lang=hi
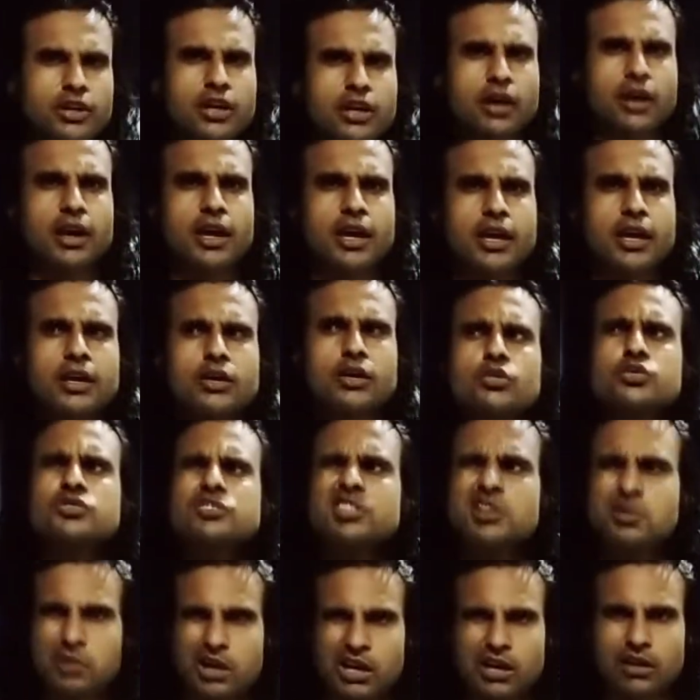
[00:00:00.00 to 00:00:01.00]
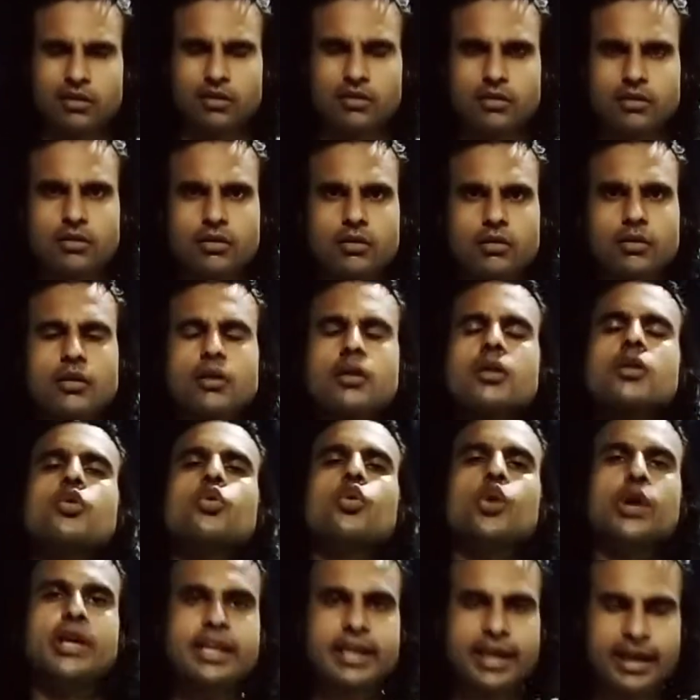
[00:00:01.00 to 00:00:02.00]
करना है कुछ सामान
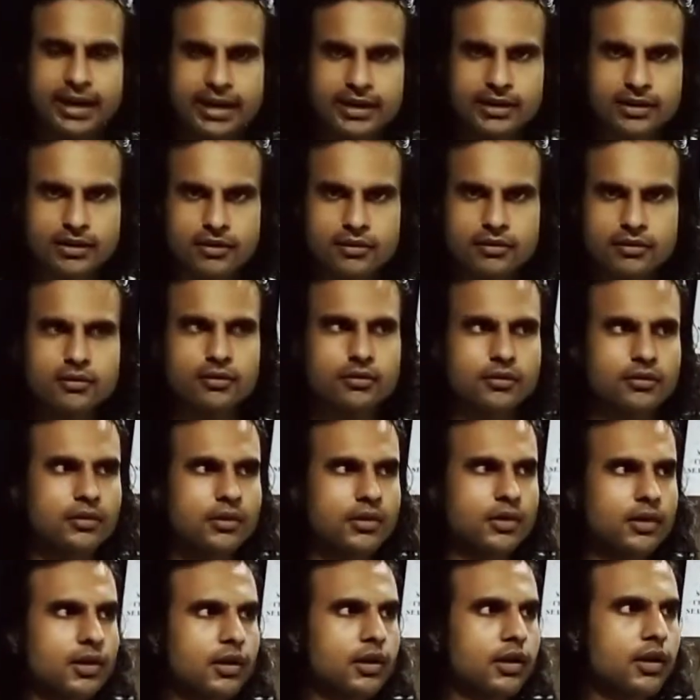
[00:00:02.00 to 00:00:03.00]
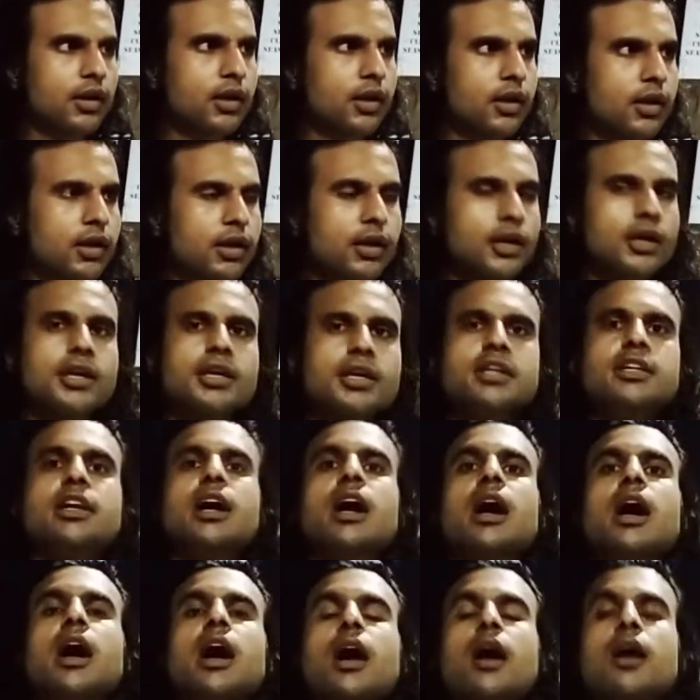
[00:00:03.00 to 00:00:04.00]
कोई क्रेट
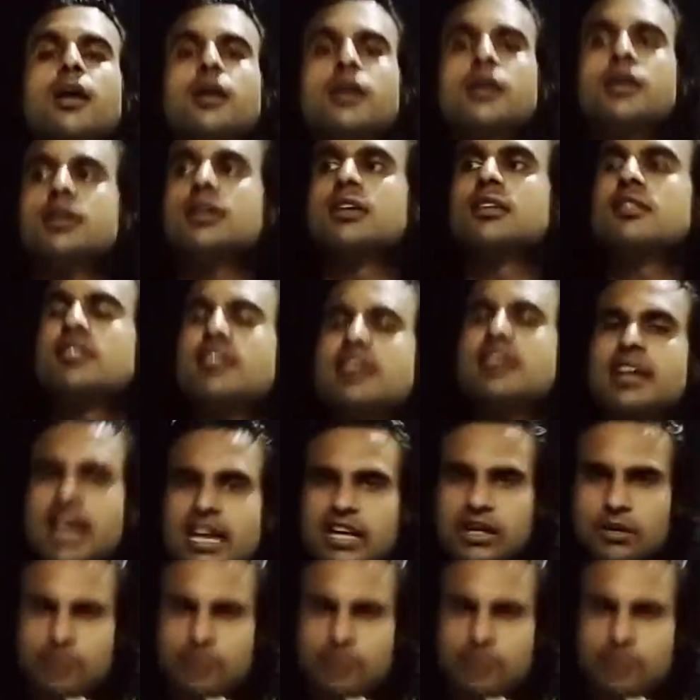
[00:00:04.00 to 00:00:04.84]
या किसी नेट